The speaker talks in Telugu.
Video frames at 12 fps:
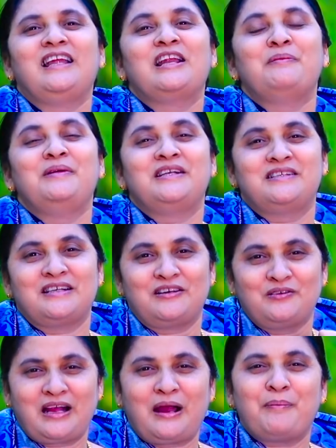
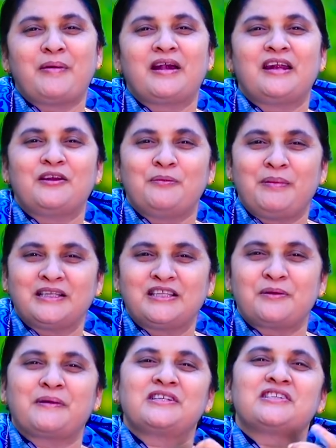నిలబెట్టాడు కాపాడాడు
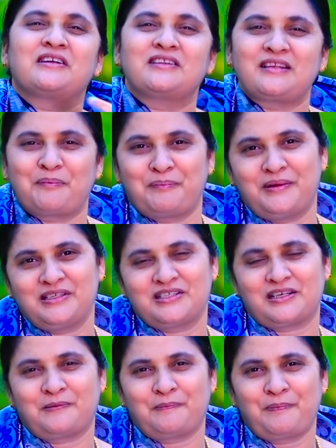భద్రపరిచాడు
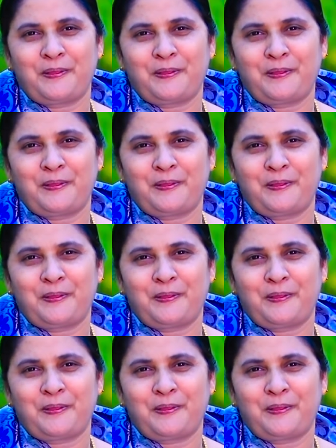తప్పించాడు